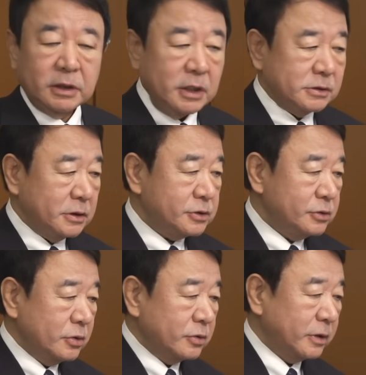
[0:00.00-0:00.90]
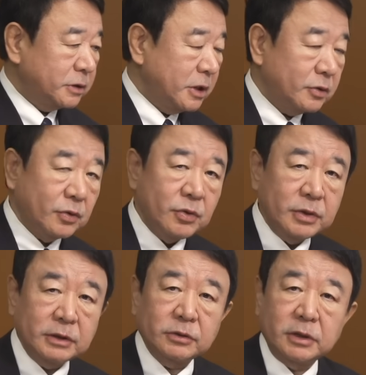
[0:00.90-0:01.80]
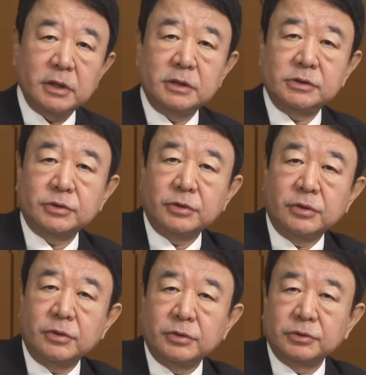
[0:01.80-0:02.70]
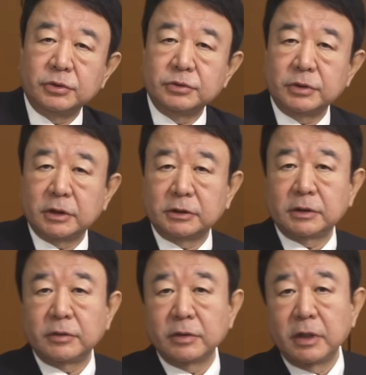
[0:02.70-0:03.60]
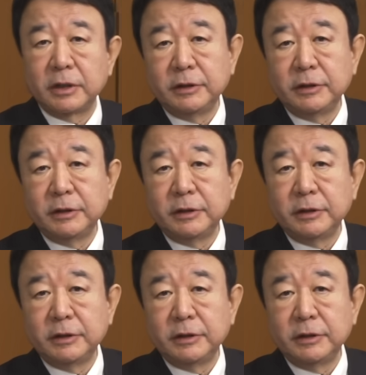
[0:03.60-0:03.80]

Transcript: かつて中国は鉄鋼などでそれをどんどんやってたのが、